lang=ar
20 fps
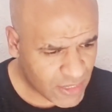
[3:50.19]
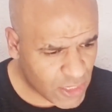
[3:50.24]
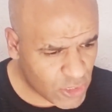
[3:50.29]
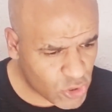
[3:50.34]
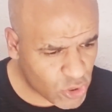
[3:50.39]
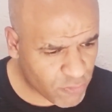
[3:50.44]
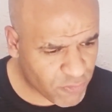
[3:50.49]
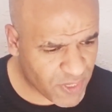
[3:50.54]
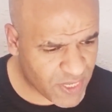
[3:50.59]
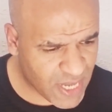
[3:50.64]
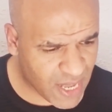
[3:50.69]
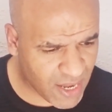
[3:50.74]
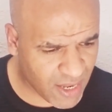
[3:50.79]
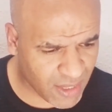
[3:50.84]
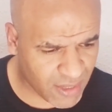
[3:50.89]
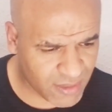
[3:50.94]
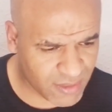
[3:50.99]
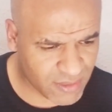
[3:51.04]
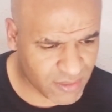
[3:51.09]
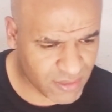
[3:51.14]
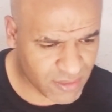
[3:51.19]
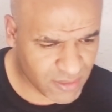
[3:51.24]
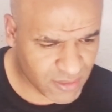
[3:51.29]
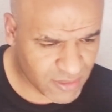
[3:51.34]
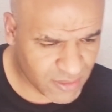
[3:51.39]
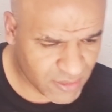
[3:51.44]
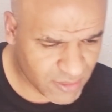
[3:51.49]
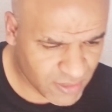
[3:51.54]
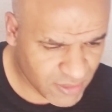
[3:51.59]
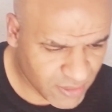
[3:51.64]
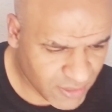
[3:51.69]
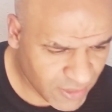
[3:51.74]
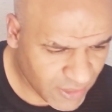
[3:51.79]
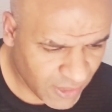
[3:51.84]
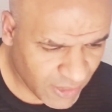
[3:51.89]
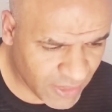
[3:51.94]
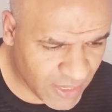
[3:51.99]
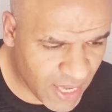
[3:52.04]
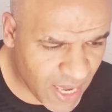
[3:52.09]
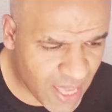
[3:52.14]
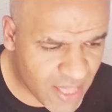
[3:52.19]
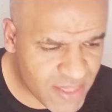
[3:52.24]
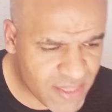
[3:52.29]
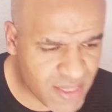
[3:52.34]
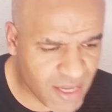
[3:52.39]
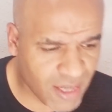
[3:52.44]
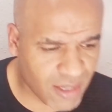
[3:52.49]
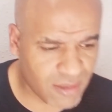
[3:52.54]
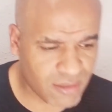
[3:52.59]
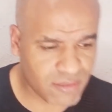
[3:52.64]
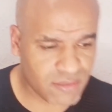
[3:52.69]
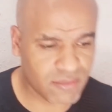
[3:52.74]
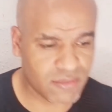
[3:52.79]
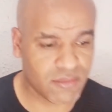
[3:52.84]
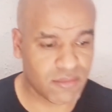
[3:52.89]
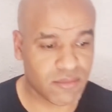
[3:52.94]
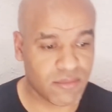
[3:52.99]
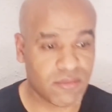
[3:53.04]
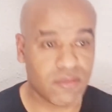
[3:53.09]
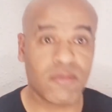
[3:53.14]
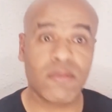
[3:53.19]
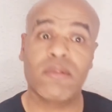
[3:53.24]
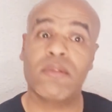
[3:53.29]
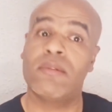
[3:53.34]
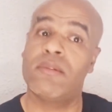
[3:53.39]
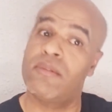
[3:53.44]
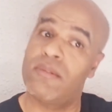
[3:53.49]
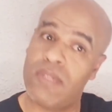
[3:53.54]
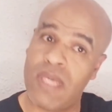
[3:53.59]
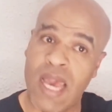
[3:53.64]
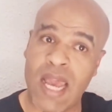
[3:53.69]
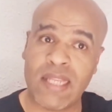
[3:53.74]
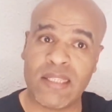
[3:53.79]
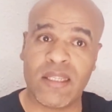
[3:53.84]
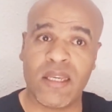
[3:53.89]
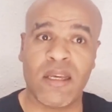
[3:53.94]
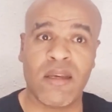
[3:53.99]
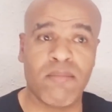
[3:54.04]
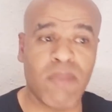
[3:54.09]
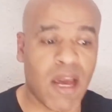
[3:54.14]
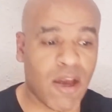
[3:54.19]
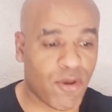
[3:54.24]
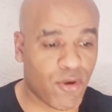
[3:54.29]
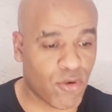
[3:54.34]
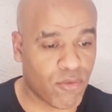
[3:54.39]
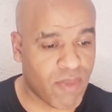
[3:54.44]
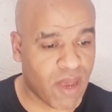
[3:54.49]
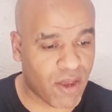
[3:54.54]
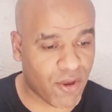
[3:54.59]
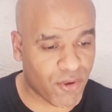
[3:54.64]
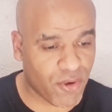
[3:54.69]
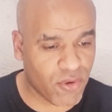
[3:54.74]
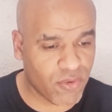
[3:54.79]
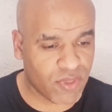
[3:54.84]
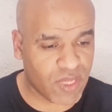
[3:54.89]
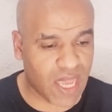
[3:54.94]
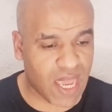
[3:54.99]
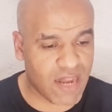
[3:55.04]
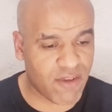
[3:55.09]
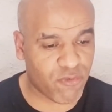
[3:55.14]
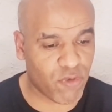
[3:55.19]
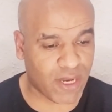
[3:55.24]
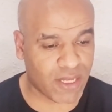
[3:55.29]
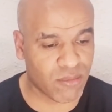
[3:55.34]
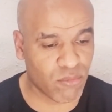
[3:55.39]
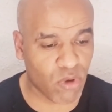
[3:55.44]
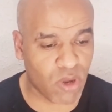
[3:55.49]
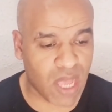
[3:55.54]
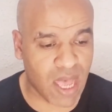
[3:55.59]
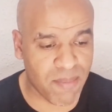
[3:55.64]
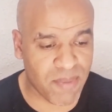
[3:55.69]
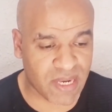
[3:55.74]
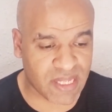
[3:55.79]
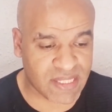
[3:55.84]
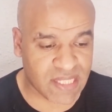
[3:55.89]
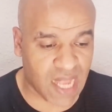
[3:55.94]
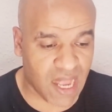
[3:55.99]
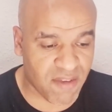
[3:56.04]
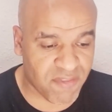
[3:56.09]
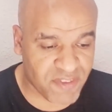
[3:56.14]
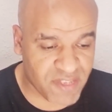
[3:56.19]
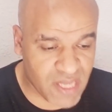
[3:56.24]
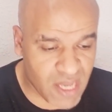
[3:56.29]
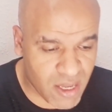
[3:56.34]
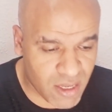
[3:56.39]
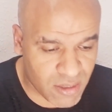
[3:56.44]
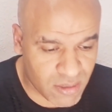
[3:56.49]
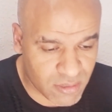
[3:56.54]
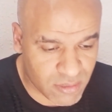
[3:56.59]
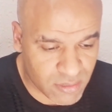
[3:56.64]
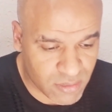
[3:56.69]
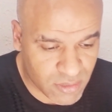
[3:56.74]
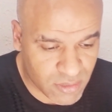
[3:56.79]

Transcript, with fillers: كنشوف هنا على ان هذا مقرون مقرون قال في واحد المقابله صحفيه